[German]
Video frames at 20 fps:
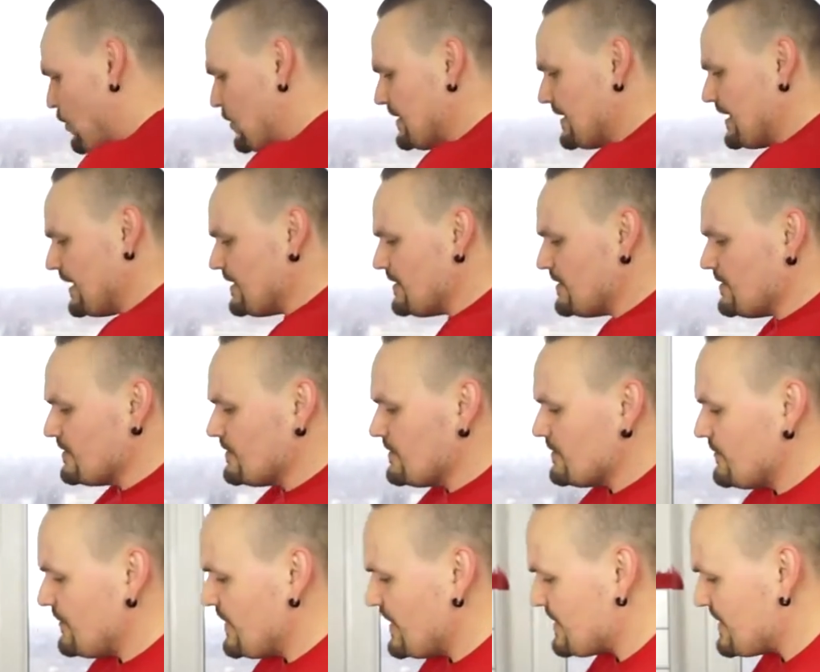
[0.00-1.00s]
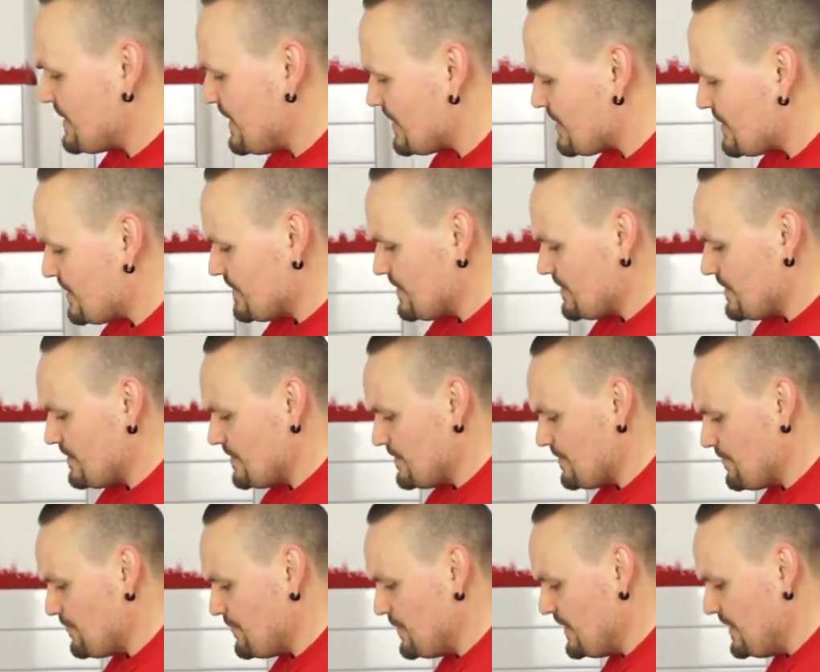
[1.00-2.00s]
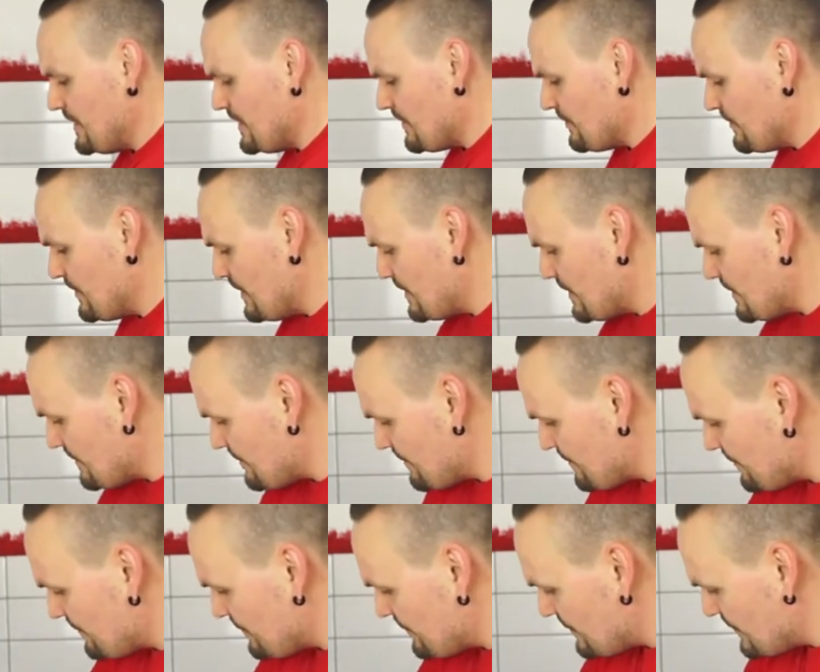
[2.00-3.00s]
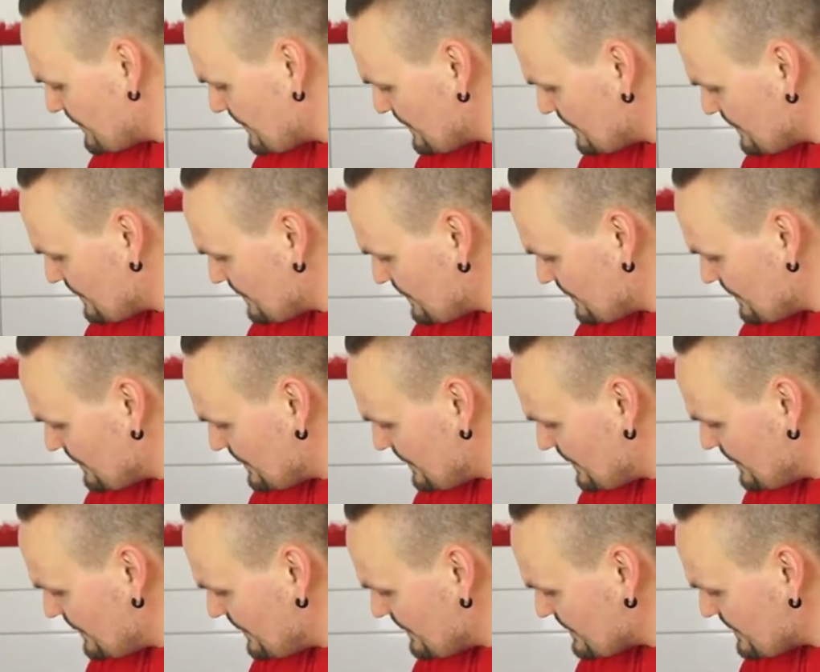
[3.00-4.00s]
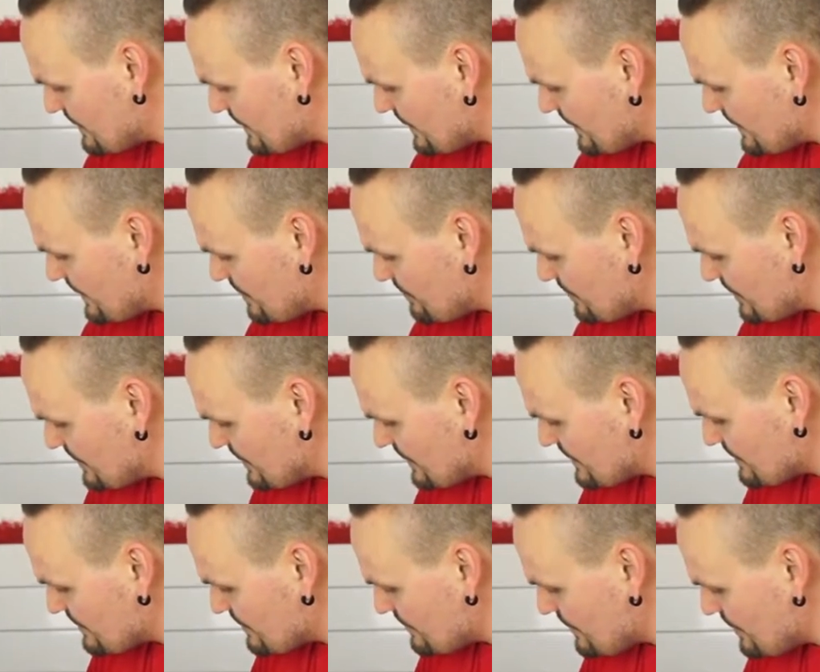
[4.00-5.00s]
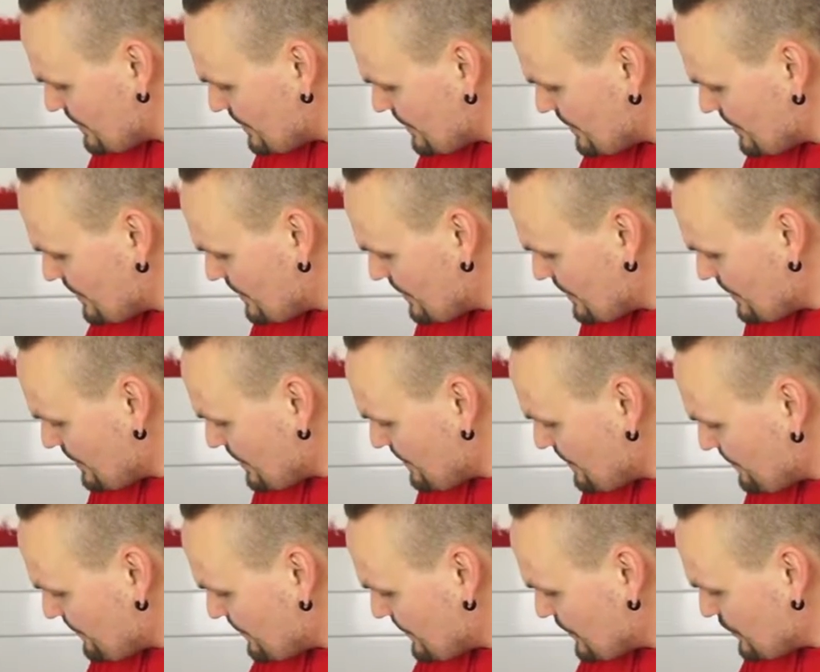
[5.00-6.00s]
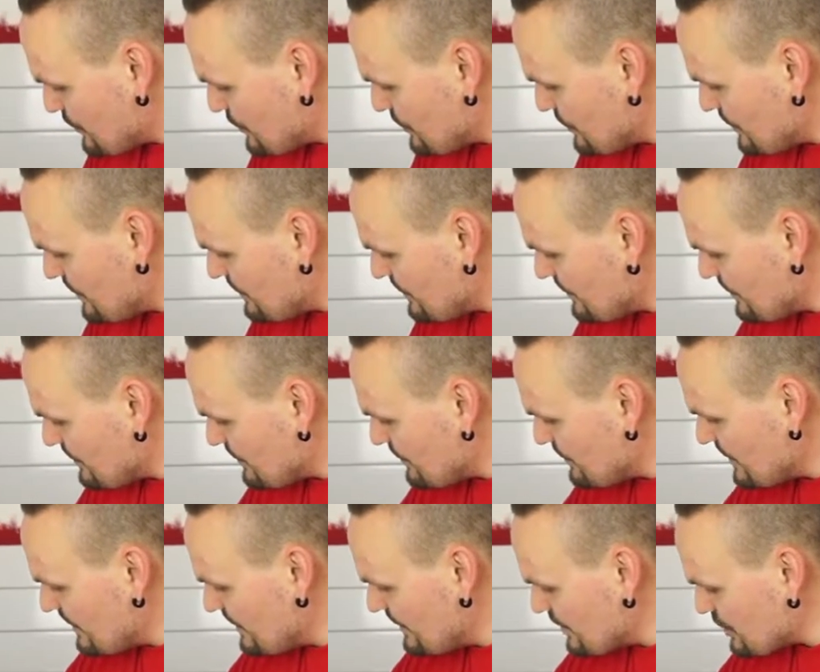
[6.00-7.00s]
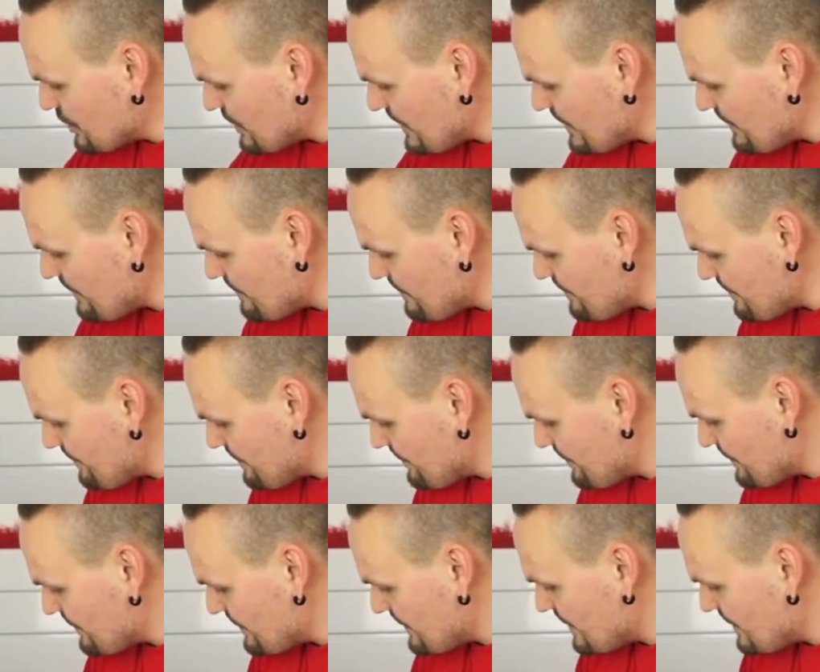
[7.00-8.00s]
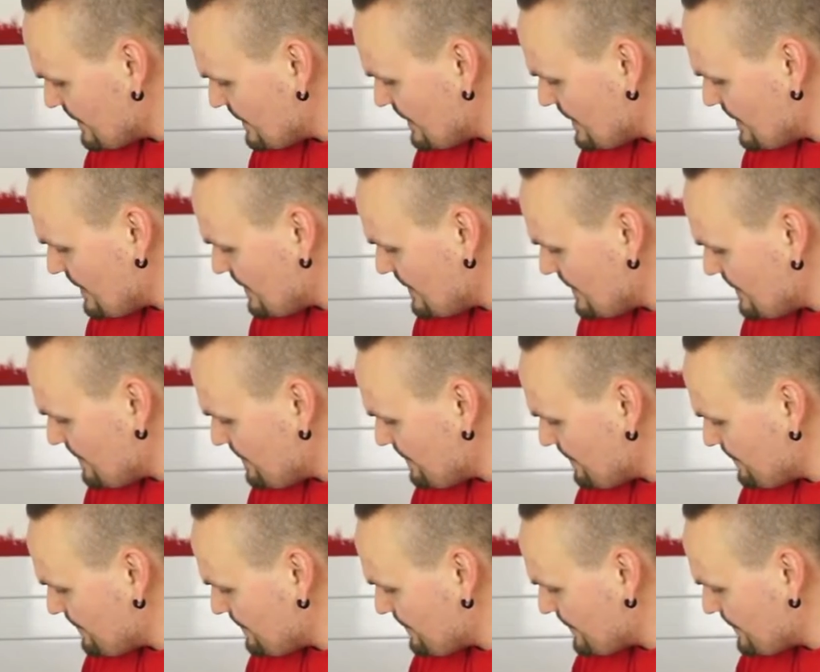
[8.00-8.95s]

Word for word: Und dann, wie gesagt, belegen wir die nächste Reihe mit diesen schönen Filetstreifen. Ja.